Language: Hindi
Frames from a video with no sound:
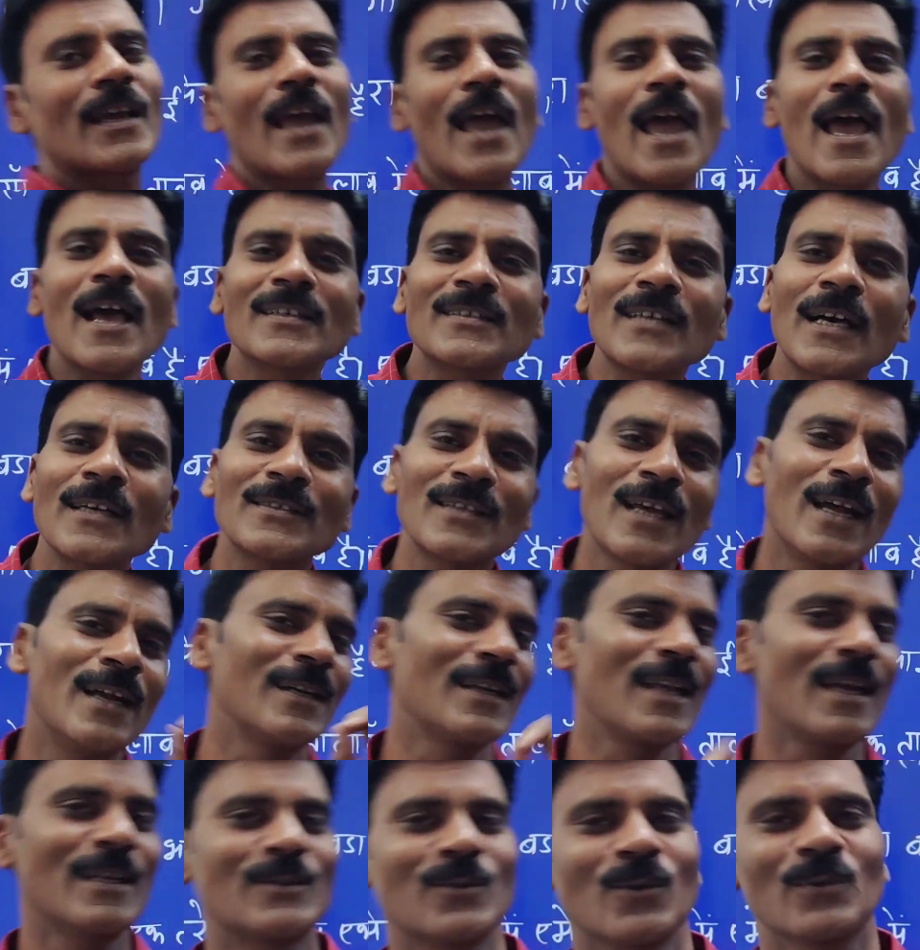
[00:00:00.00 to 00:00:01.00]
एक ऐसा
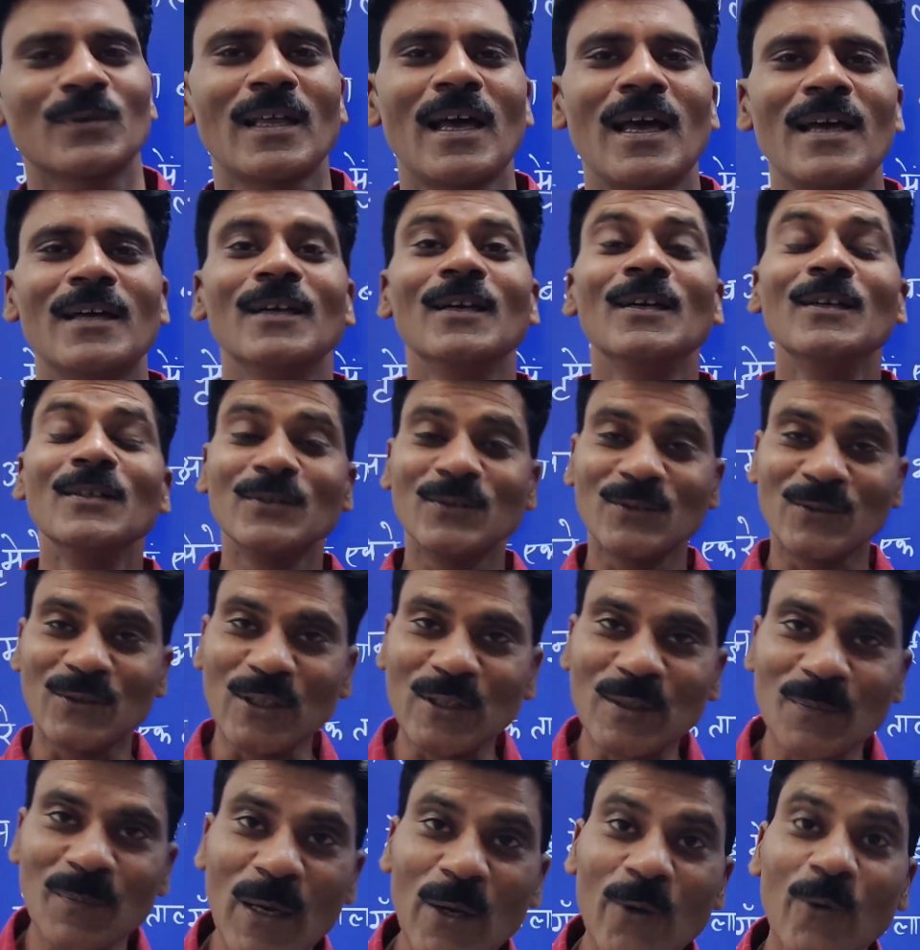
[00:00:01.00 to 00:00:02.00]
सेंटेंस होता है
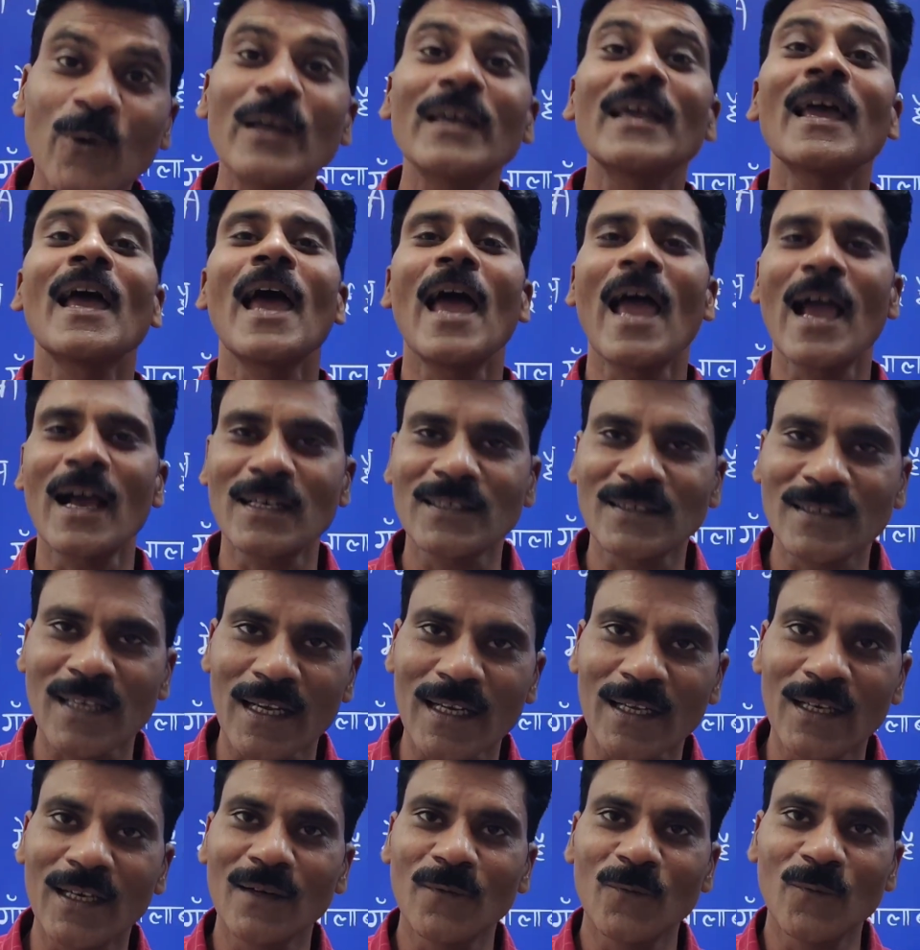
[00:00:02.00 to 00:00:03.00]
जिसमें कोई
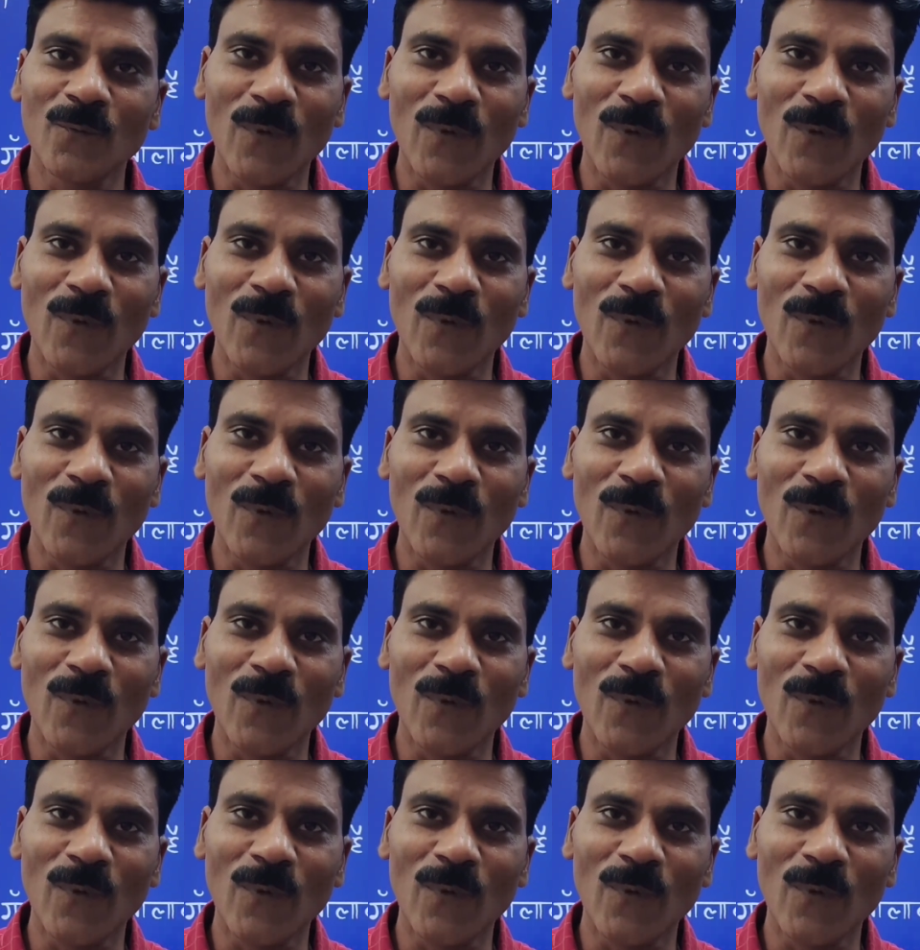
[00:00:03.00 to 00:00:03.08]
एक्शन